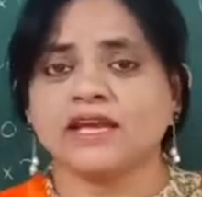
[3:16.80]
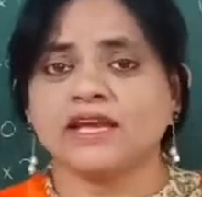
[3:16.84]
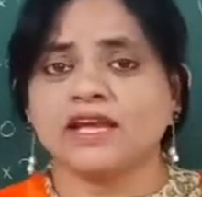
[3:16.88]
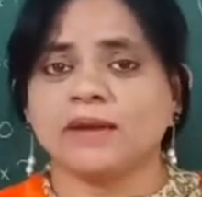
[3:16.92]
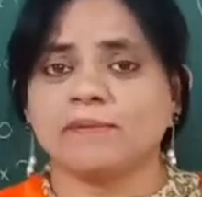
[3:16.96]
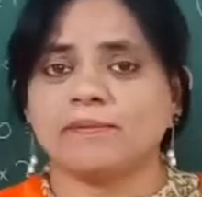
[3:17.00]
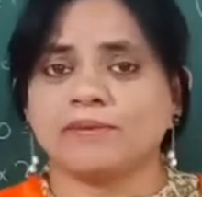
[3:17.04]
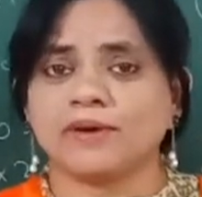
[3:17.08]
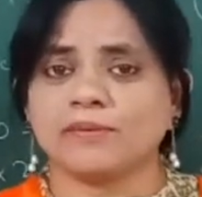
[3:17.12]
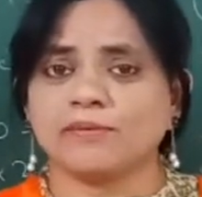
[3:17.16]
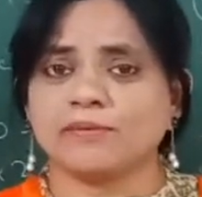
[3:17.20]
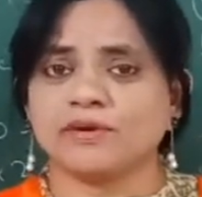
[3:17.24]

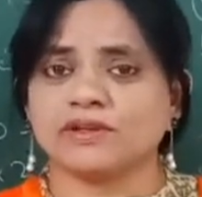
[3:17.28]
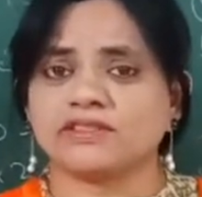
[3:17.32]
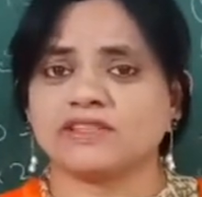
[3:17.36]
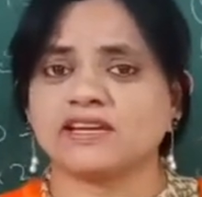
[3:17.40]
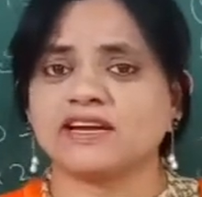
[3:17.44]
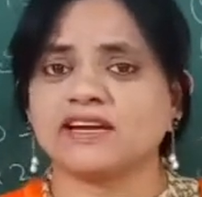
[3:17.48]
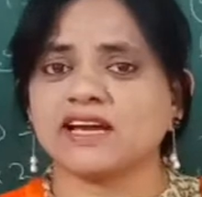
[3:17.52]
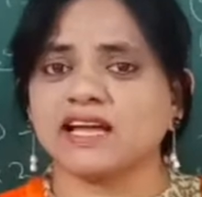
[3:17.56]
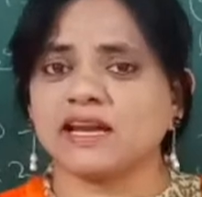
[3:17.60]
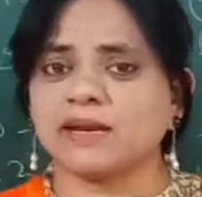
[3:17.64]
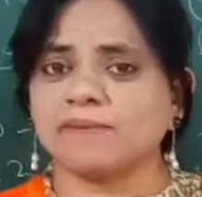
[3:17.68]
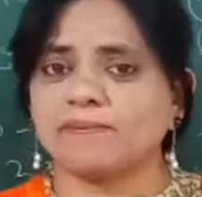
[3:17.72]
ఇప్పుడు
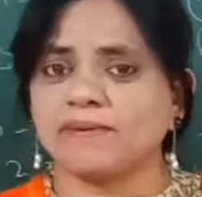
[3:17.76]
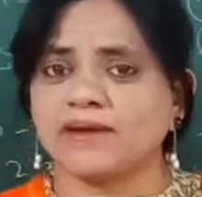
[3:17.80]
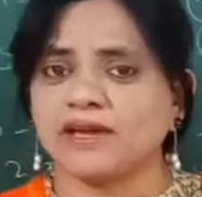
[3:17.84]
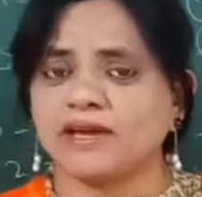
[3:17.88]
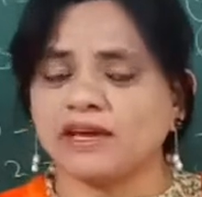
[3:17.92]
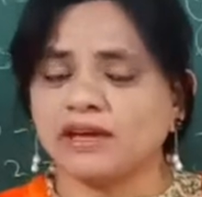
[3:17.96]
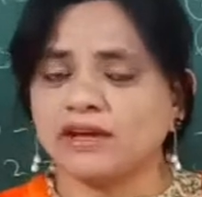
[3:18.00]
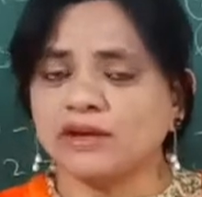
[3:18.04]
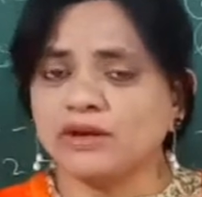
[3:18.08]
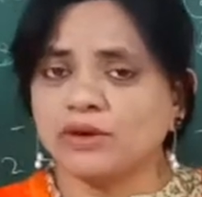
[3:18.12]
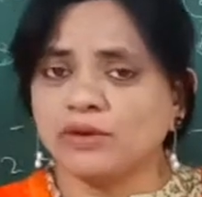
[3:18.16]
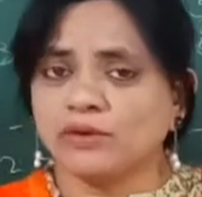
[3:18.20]
మొత్తం కలిపి
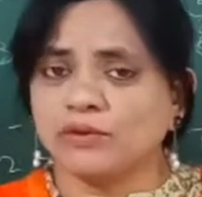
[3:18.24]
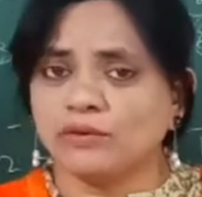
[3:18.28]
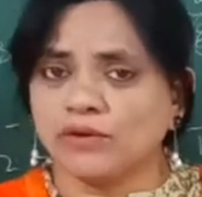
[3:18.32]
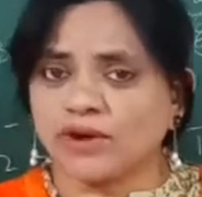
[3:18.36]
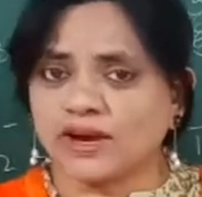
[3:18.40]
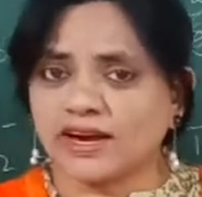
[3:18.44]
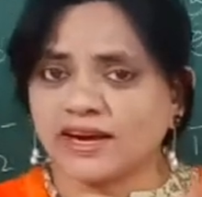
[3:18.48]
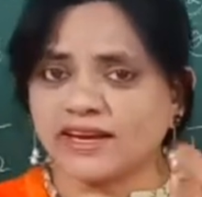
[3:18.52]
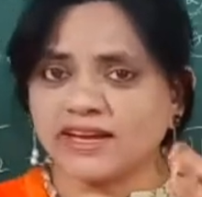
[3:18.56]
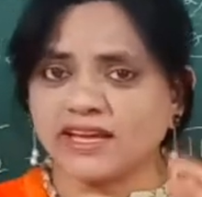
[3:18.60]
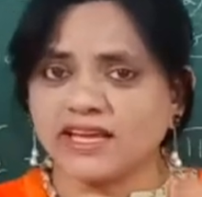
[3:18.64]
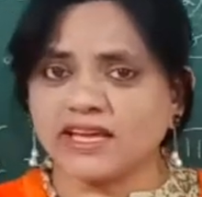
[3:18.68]

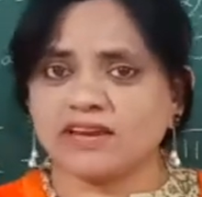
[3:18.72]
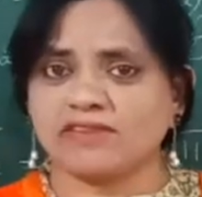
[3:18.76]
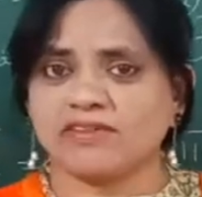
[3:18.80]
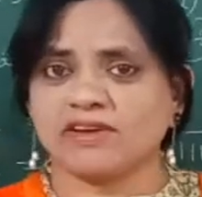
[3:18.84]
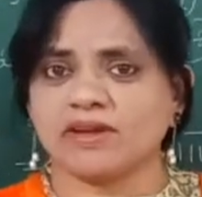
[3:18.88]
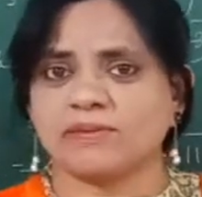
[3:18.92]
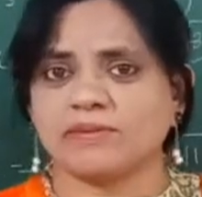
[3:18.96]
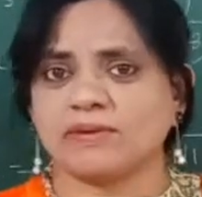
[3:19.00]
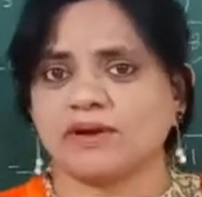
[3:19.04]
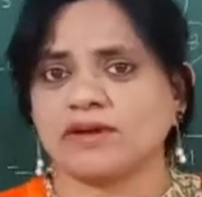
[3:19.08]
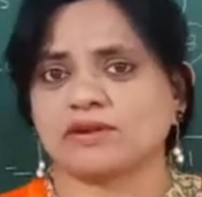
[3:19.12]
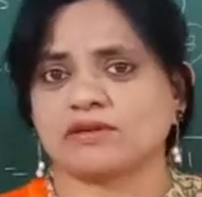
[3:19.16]
ఒకటి
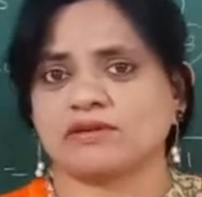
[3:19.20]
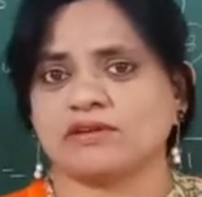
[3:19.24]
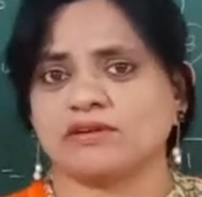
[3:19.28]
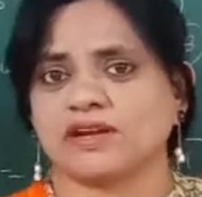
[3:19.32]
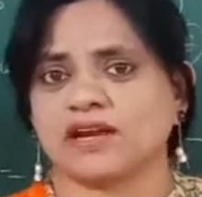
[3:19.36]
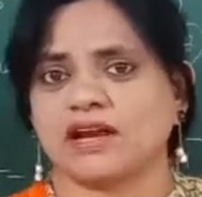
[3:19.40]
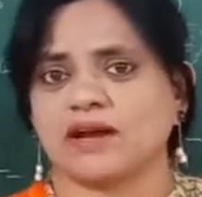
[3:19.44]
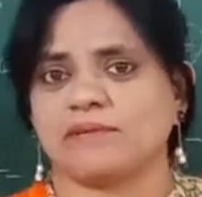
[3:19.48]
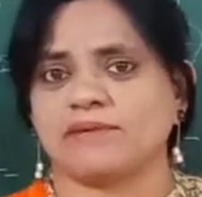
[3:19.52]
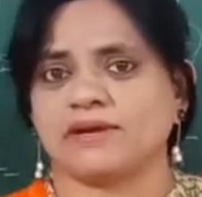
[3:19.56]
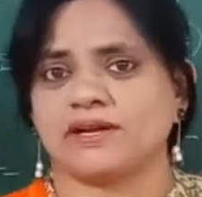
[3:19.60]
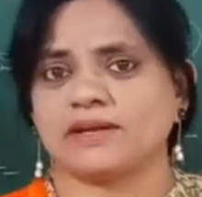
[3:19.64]
ఇరవై మార్కులు
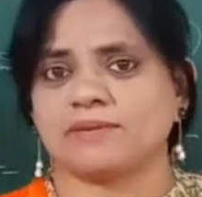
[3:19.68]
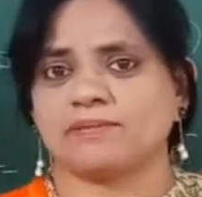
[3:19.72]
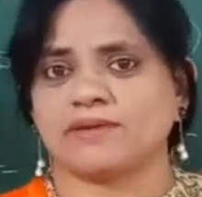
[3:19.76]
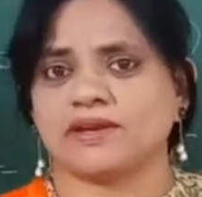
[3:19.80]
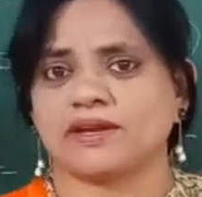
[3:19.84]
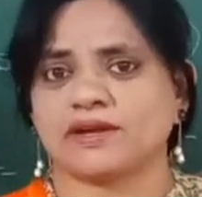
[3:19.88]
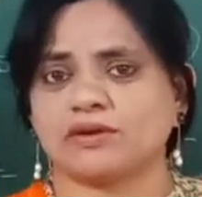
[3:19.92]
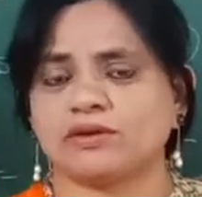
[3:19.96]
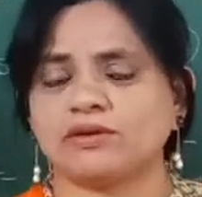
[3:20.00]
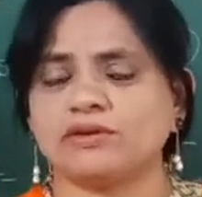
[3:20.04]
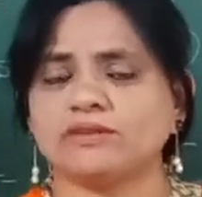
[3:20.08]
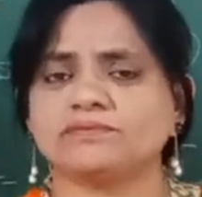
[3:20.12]
కాబట్టి
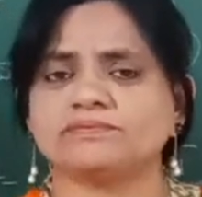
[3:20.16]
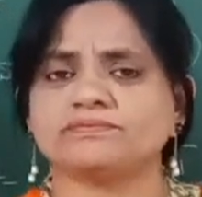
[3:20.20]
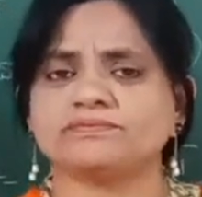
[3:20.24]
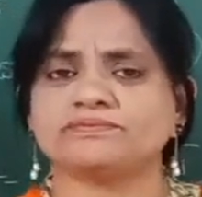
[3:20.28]
మనకు